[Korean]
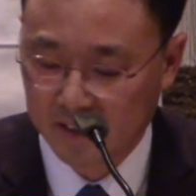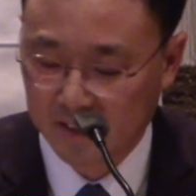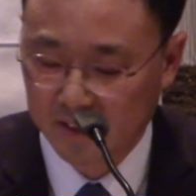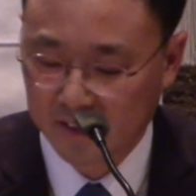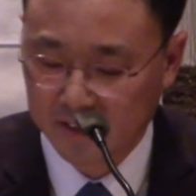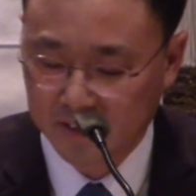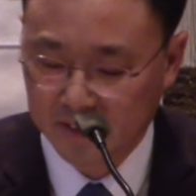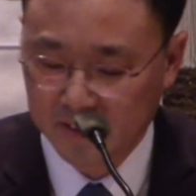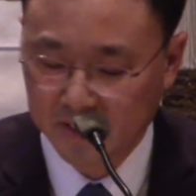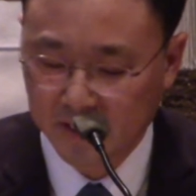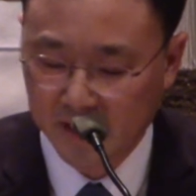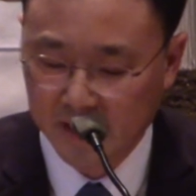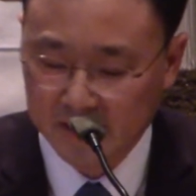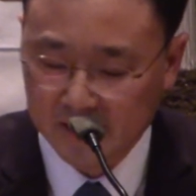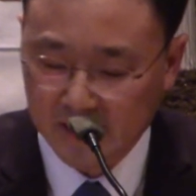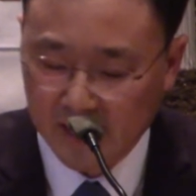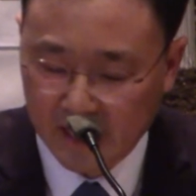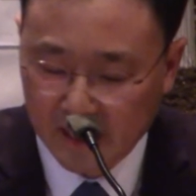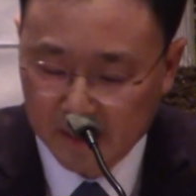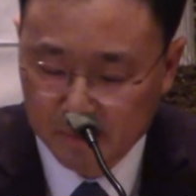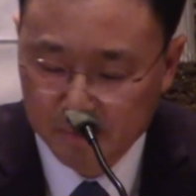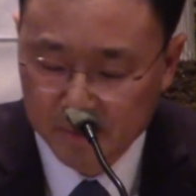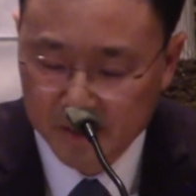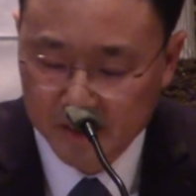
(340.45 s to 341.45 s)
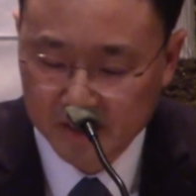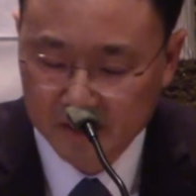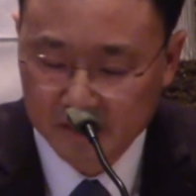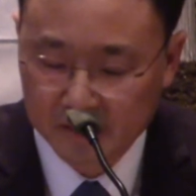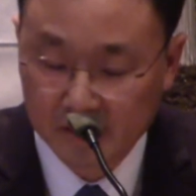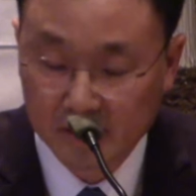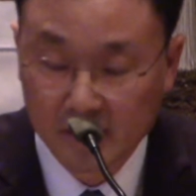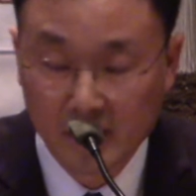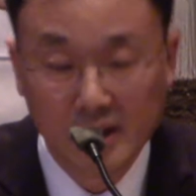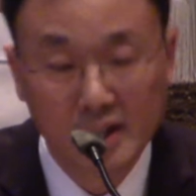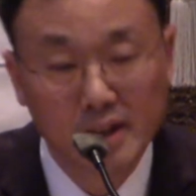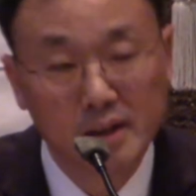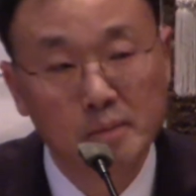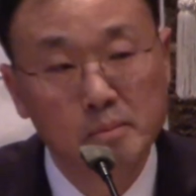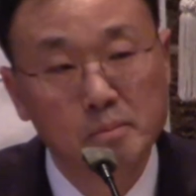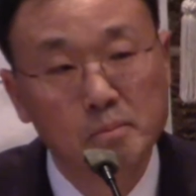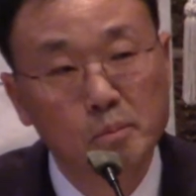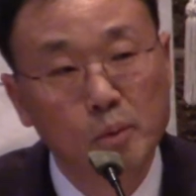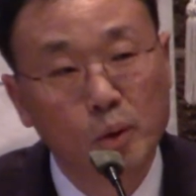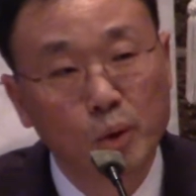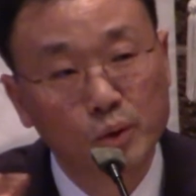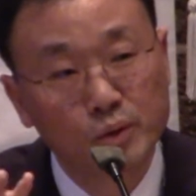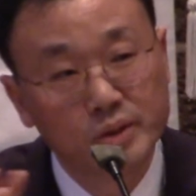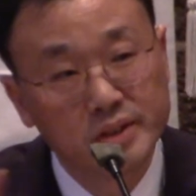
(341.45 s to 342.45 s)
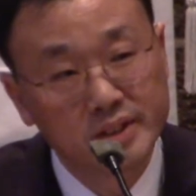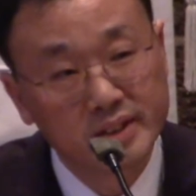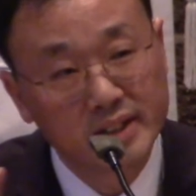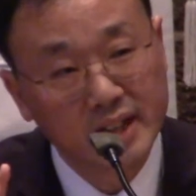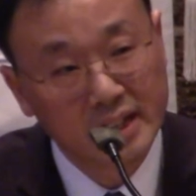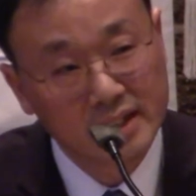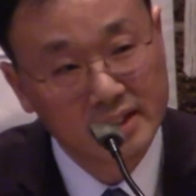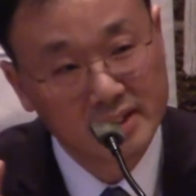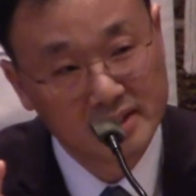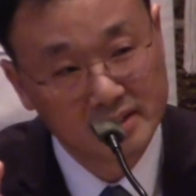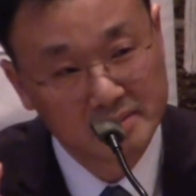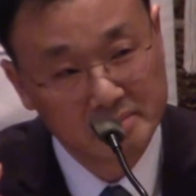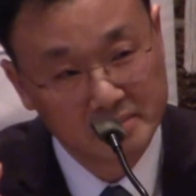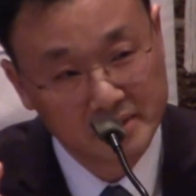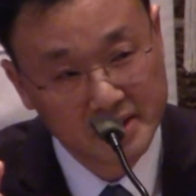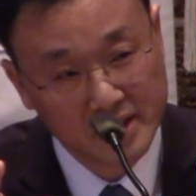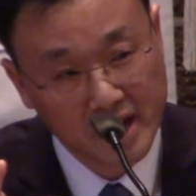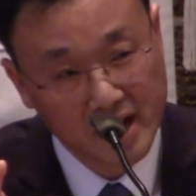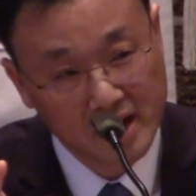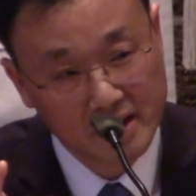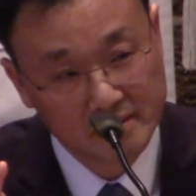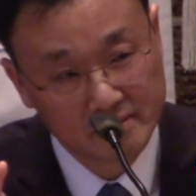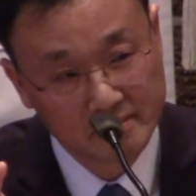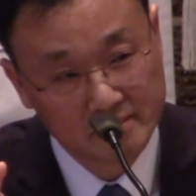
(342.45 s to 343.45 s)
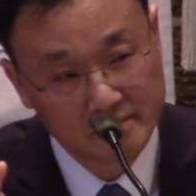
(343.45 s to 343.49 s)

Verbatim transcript: 그런데 사람들은 모른다는 겁니다.